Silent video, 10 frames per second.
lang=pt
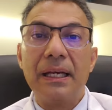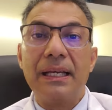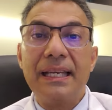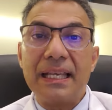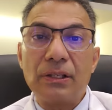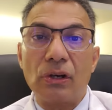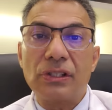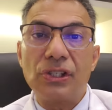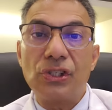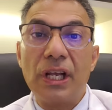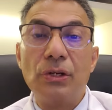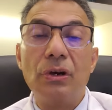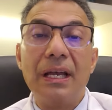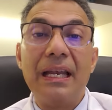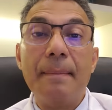e esse oxigênio
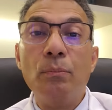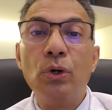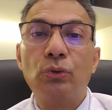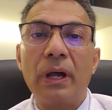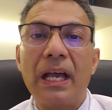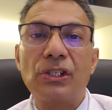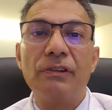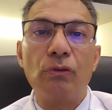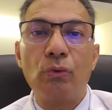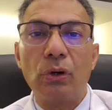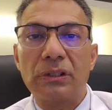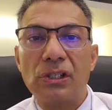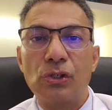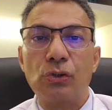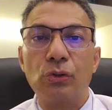ele é muito reativo com outras
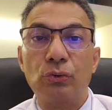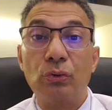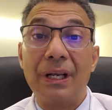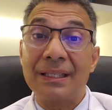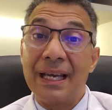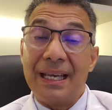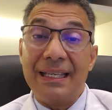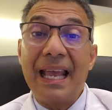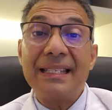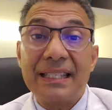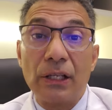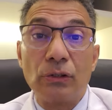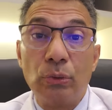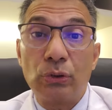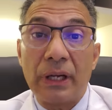estruturas. E em sendo
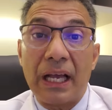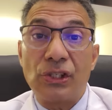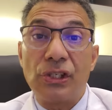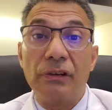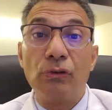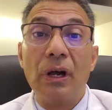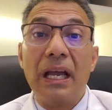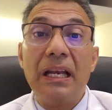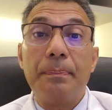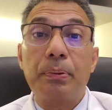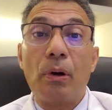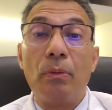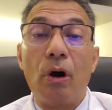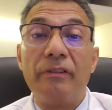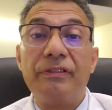muito reativo, ele
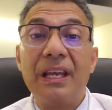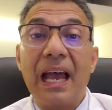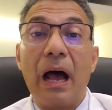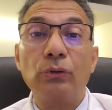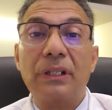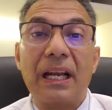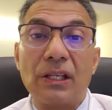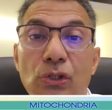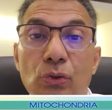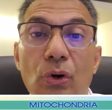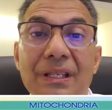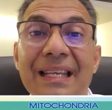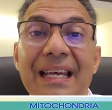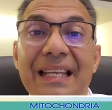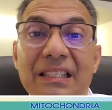promove alterações
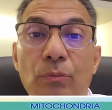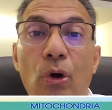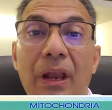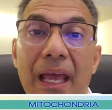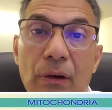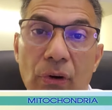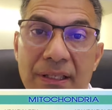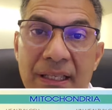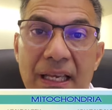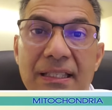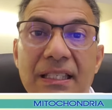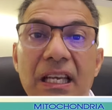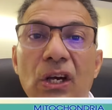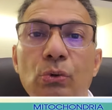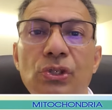nas moléculas
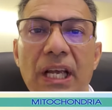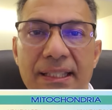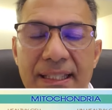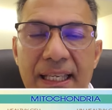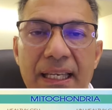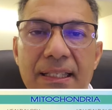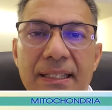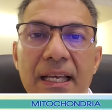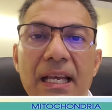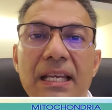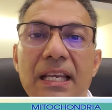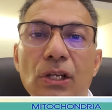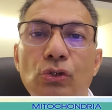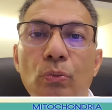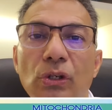circunjacentes e
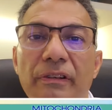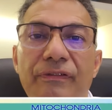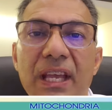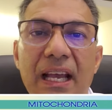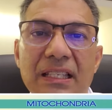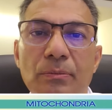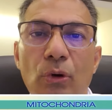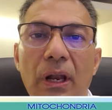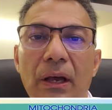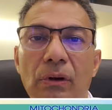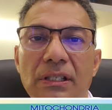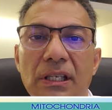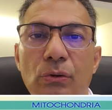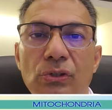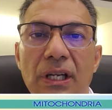isso modifica as moléculas
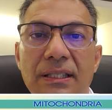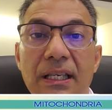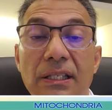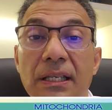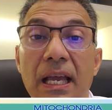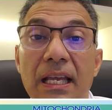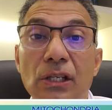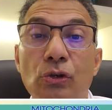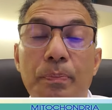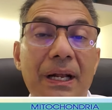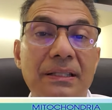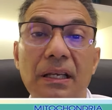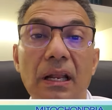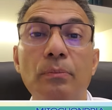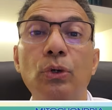circunjacentes. Isso para a
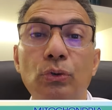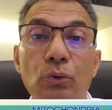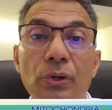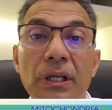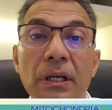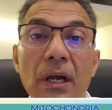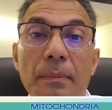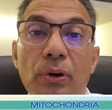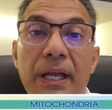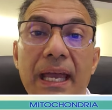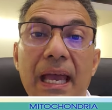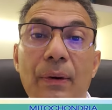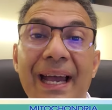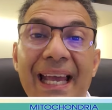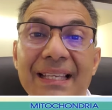célula é muito ruim, porque é
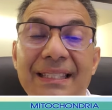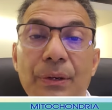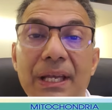uma reação em